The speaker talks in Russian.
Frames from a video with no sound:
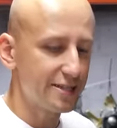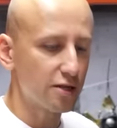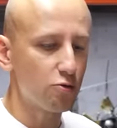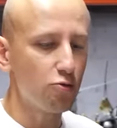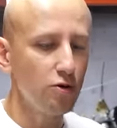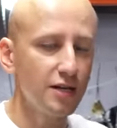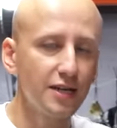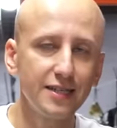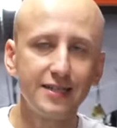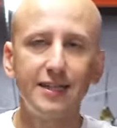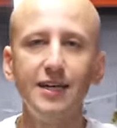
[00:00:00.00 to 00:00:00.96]

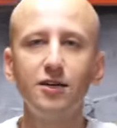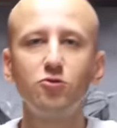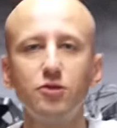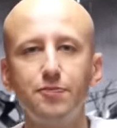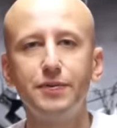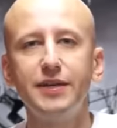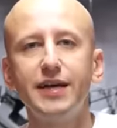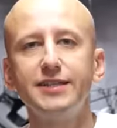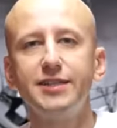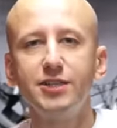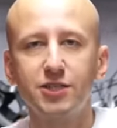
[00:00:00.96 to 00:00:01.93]
интеркулера, следует
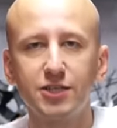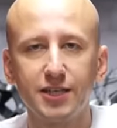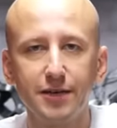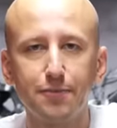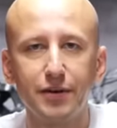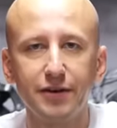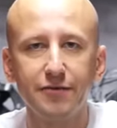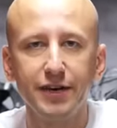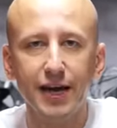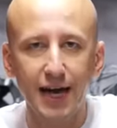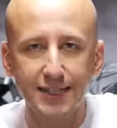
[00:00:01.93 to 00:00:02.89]
периодически
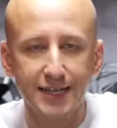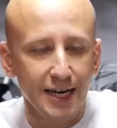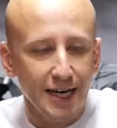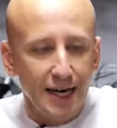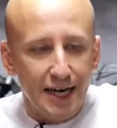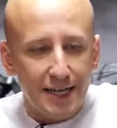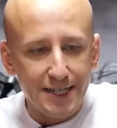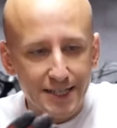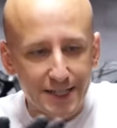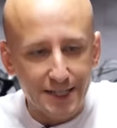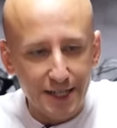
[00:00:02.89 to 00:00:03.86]
проверять.
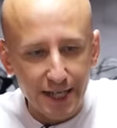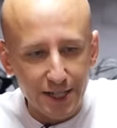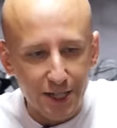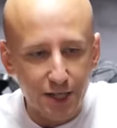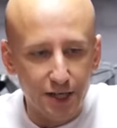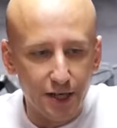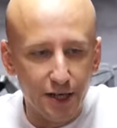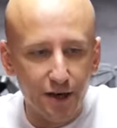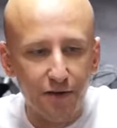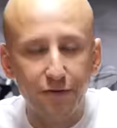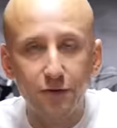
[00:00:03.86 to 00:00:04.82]
Из трещины